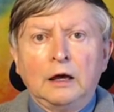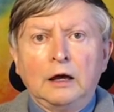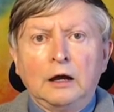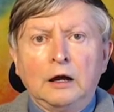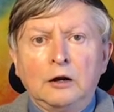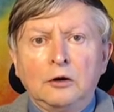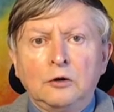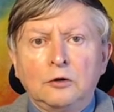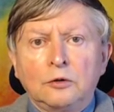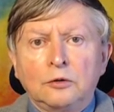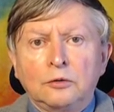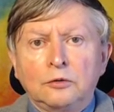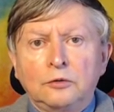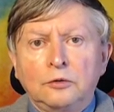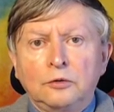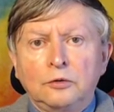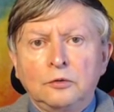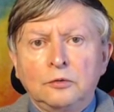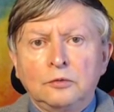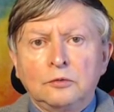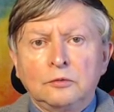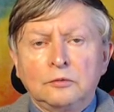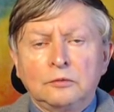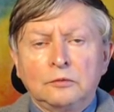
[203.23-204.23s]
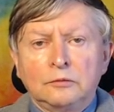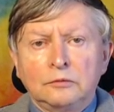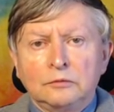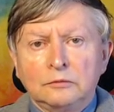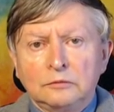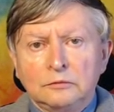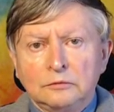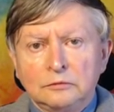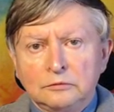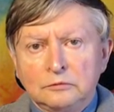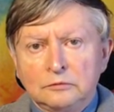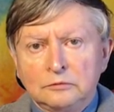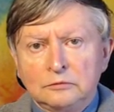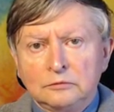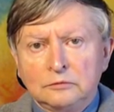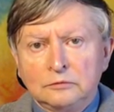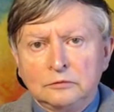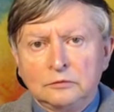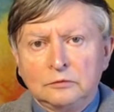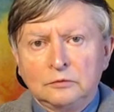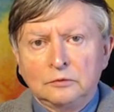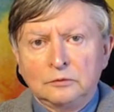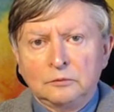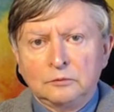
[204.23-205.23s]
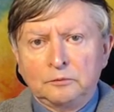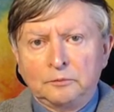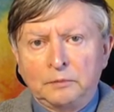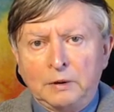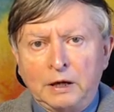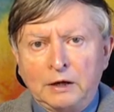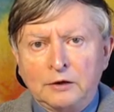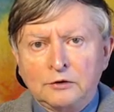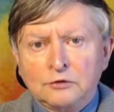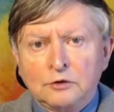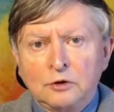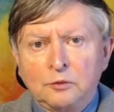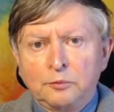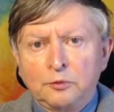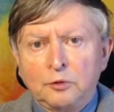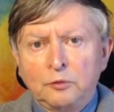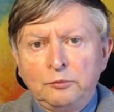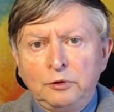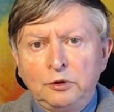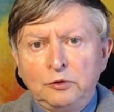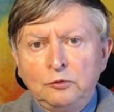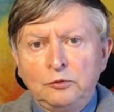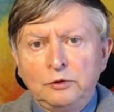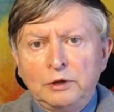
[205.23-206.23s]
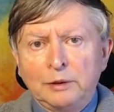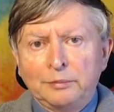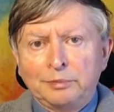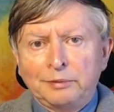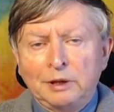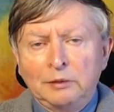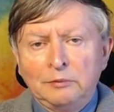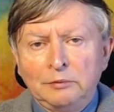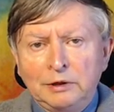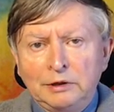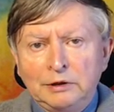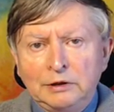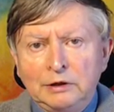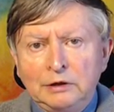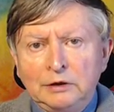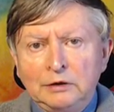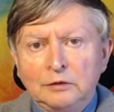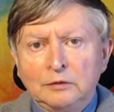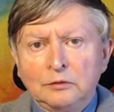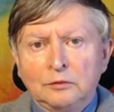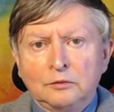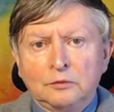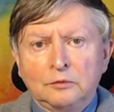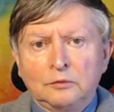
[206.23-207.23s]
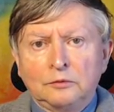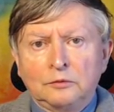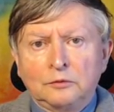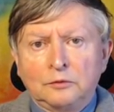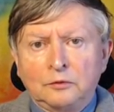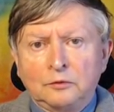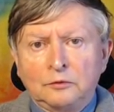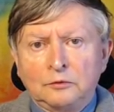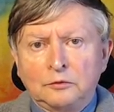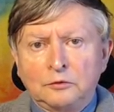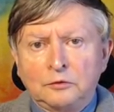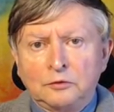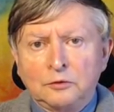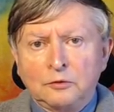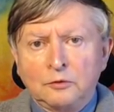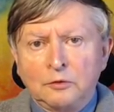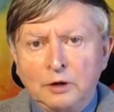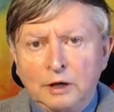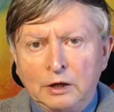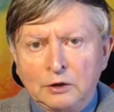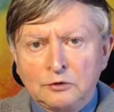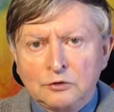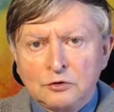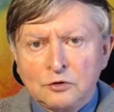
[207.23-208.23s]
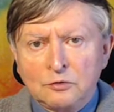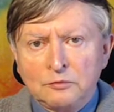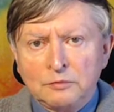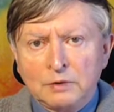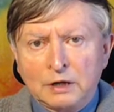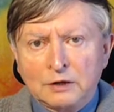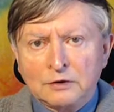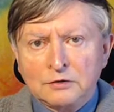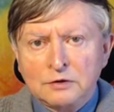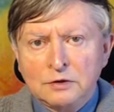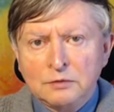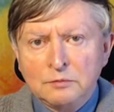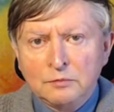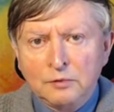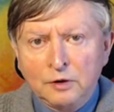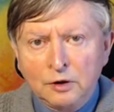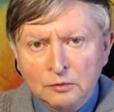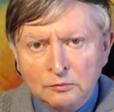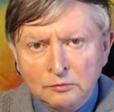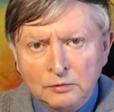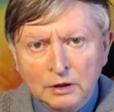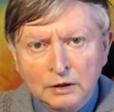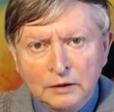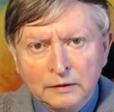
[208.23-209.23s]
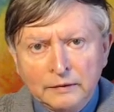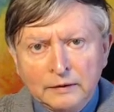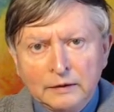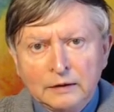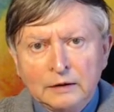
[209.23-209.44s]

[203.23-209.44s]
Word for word: Alors que, par exemple, au milieu d'après-midi, on, se relaxe au maximum.